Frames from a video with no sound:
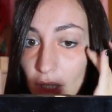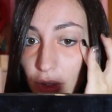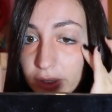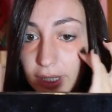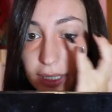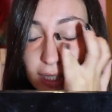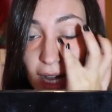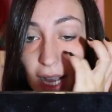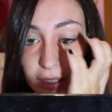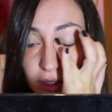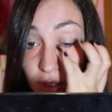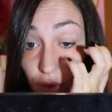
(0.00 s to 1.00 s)
li ho
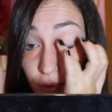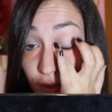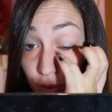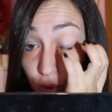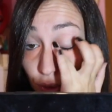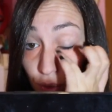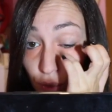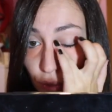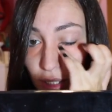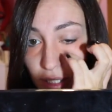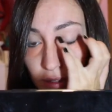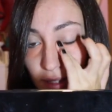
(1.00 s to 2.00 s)
tagliati, ho fatto il
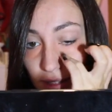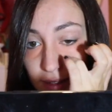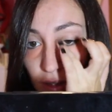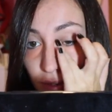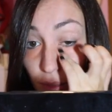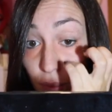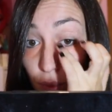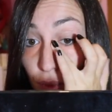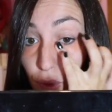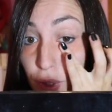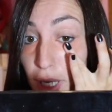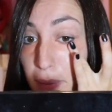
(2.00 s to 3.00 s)
colore, in realtà non è un
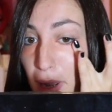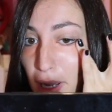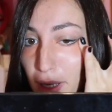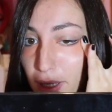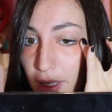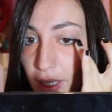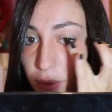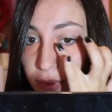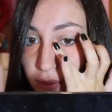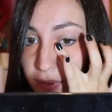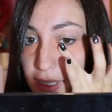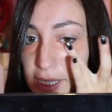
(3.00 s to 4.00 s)
colore ma è un
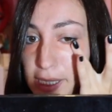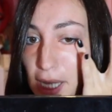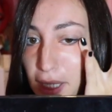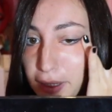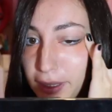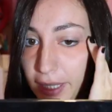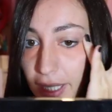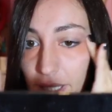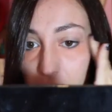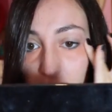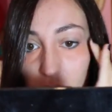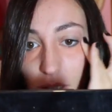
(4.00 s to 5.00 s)

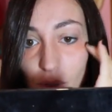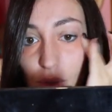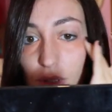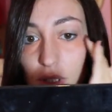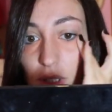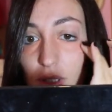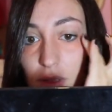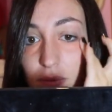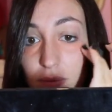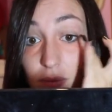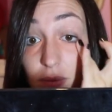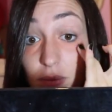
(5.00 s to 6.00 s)
riflessante, non,
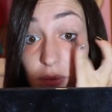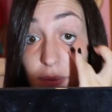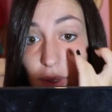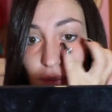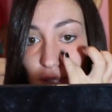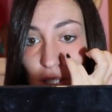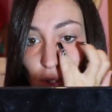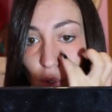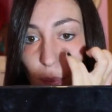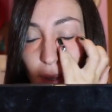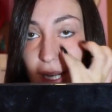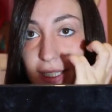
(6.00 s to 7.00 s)
um,
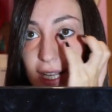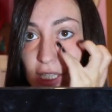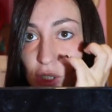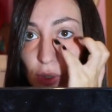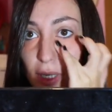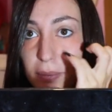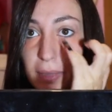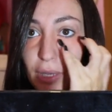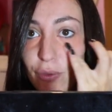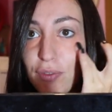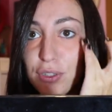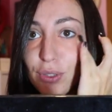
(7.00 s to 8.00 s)
preferisco per adesso
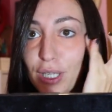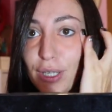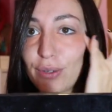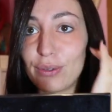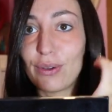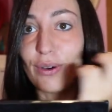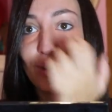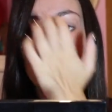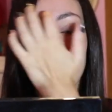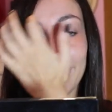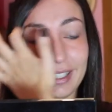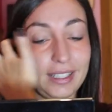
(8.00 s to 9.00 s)
almeno, visto che non ho
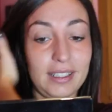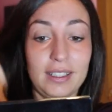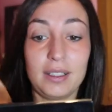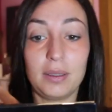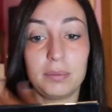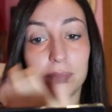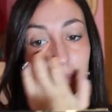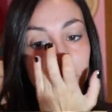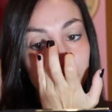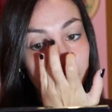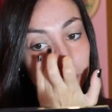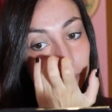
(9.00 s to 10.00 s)

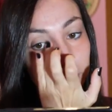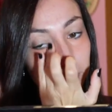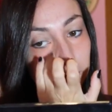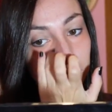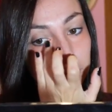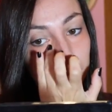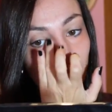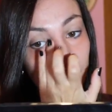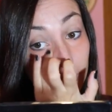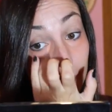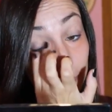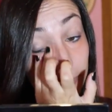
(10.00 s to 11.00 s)
um,
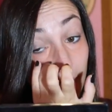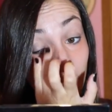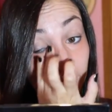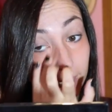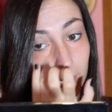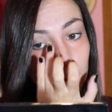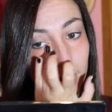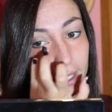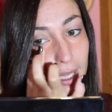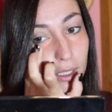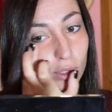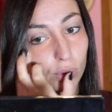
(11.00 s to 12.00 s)
capelli bianchi, per
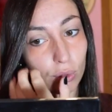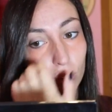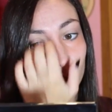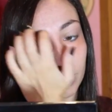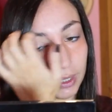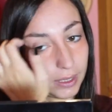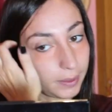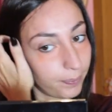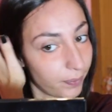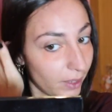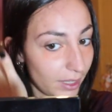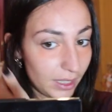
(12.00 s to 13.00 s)
adesso
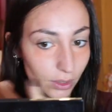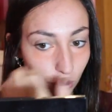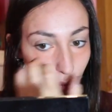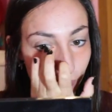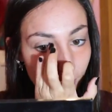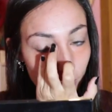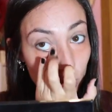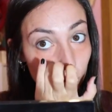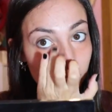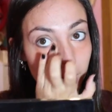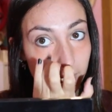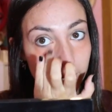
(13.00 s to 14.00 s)
non, non, faccio
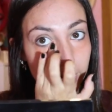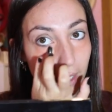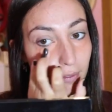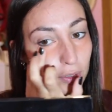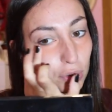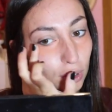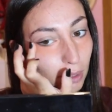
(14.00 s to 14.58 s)
tinte, faccio